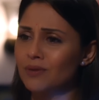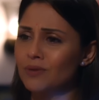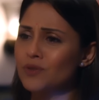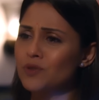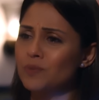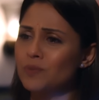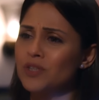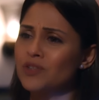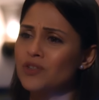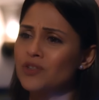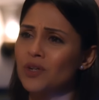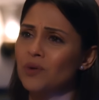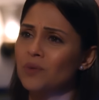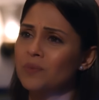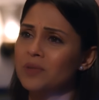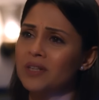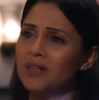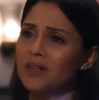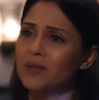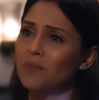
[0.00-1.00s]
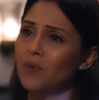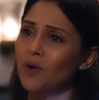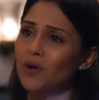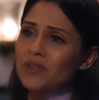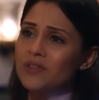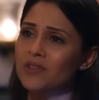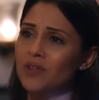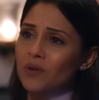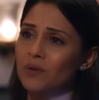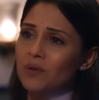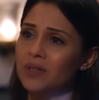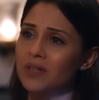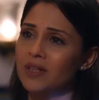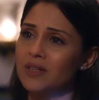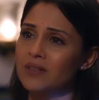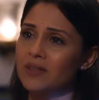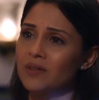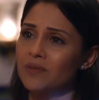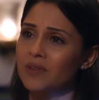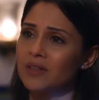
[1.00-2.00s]
उस बच्ची को भी तेरी बहुत जरूरत
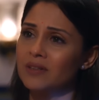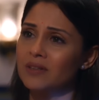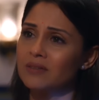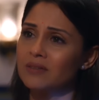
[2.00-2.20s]
है